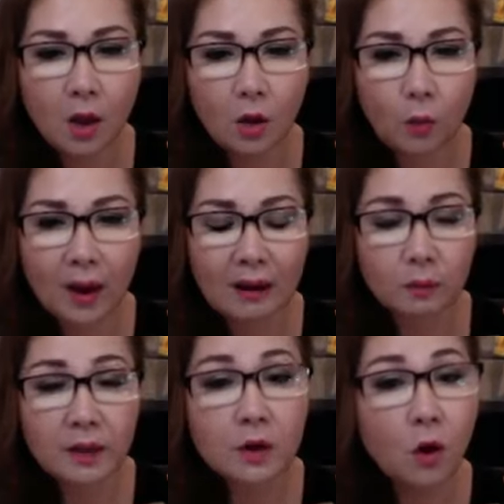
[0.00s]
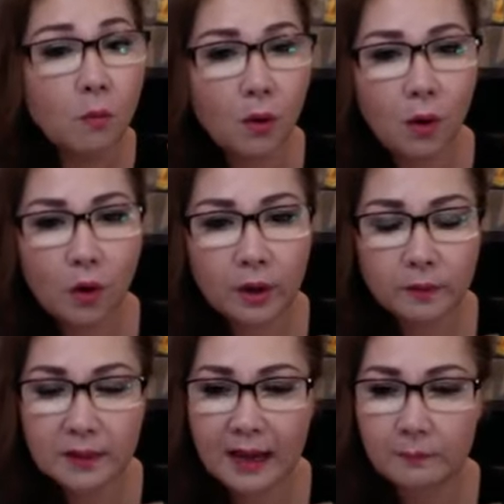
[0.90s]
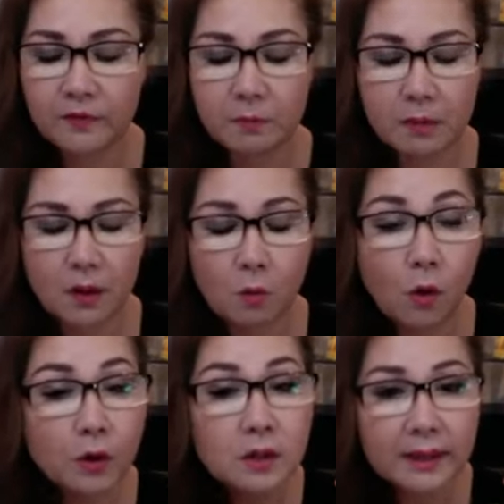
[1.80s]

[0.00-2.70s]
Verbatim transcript: Còn hoặc là Ngọc Nhi đổ mồ hôi, Ngọc Nhi làm việc mà đổ mồ hôi ướt